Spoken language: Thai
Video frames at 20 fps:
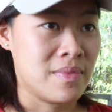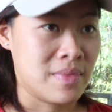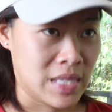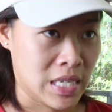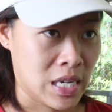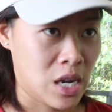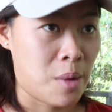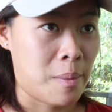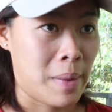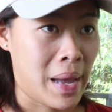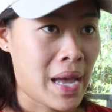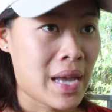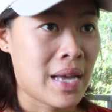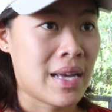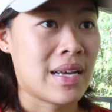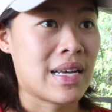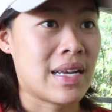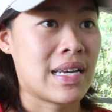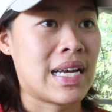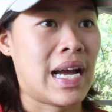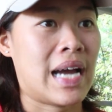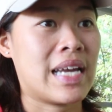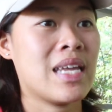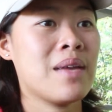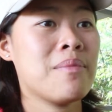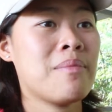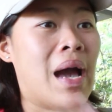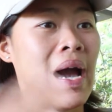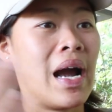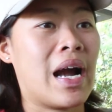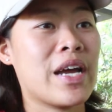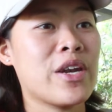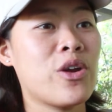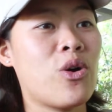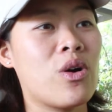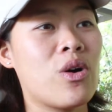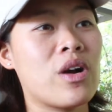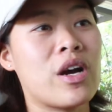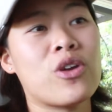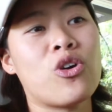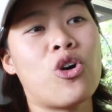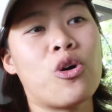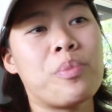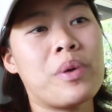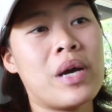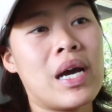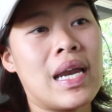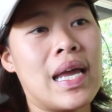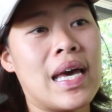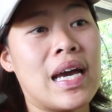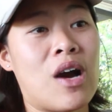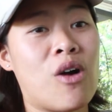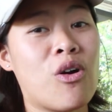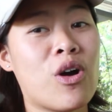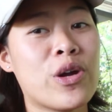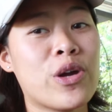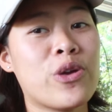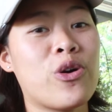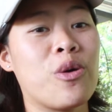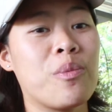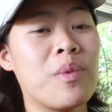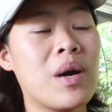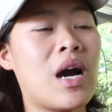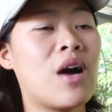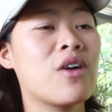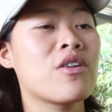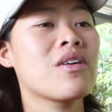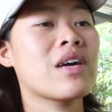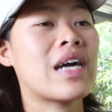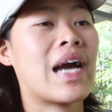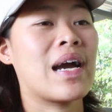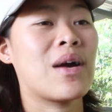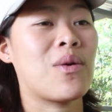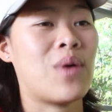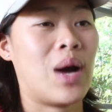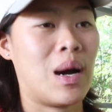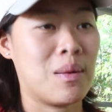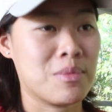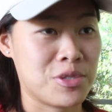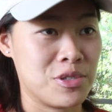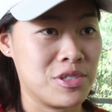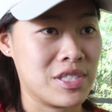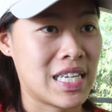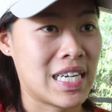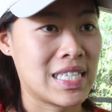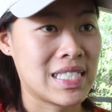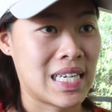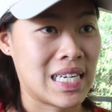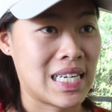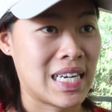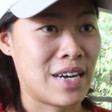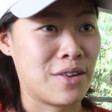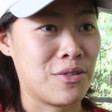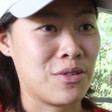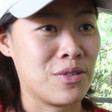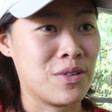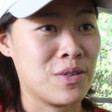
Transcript: นะเหรอแม่การที่หมากระโดดเพื่ออะไรเขากระโดดเพื่อเขาต้องการความสนใจจากเรา